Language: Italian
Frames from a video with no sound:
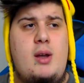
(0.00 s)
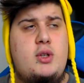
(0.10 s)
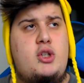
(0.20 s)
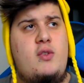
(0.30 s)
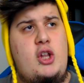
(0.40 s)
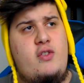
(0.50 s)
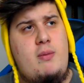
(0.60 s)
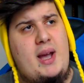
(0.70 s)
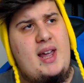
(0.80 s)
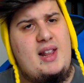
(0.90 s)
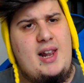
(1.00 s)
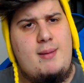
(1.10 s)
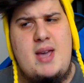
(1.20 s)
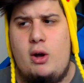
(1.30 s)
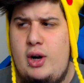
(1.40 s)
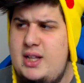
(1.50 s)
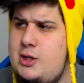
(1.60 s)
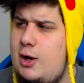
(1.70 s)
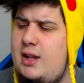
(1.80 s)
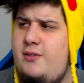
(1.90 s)
in questo video vi beccherete la mia
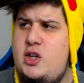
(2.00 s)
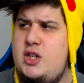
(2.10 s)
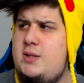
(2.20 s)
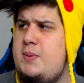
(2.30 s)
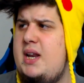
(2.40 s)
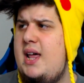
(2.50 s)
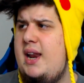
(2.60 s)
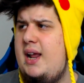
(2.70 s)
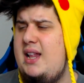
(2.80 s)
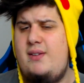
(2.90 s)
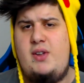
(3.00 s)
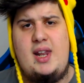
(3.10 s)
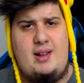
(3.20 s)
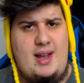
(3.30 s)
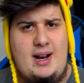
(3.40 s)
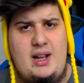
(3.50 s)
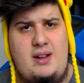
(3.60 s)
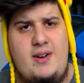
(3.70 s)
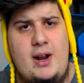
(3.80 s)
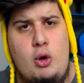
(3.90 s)
collezione di fidget spinner ed eviterete anche di
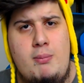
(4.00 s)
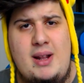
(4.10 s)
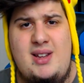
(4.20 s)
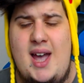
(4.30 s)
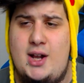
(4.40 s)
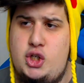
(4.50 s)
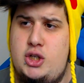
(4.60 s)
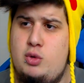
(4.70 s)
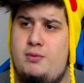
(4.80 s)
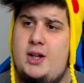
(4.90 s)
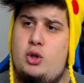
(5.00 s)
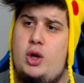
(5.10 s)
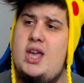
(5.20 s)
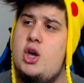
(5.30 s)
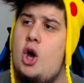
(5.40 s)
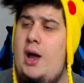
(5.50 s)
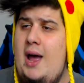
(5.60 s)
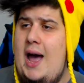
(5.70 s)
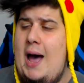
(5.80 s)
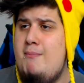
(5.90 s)
fare commenti acidi sul fatto che io
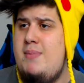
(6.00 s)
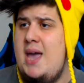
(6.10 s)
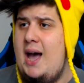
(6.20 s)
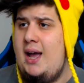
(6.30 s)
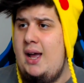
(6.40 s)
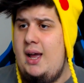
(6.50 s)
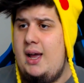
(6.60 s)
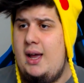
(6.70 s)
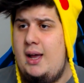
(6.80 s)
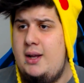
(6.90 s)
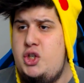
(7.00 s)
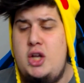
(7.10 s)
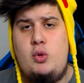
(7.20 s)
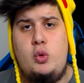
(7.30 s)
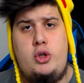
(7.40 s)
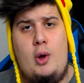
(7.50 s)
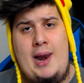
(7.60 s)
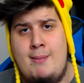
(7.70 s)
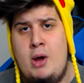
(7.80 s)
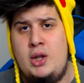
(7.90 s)
abbia eh, ceduto
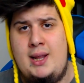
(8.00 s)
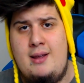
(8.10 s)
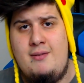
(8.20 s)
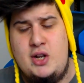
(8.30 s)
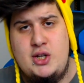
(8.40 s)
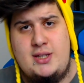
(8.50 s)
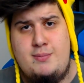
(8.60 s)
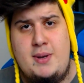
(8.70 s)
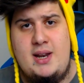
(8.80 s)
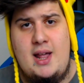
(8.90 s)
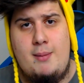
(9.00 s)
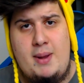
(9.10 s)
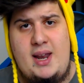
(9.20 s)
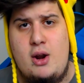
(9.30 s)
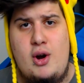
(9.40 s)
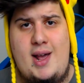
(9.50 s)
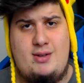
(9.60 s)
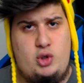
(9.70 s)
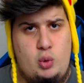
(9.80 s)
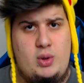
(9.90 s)
alla moda dei fidget spinner, perché non è
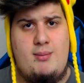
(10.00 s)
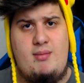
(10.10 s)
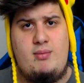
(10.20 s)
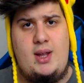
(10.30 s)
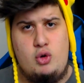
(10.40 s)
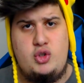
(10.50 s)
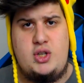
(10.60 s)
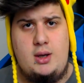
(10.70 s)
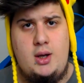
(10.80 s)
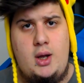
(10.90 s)
assolutamente così.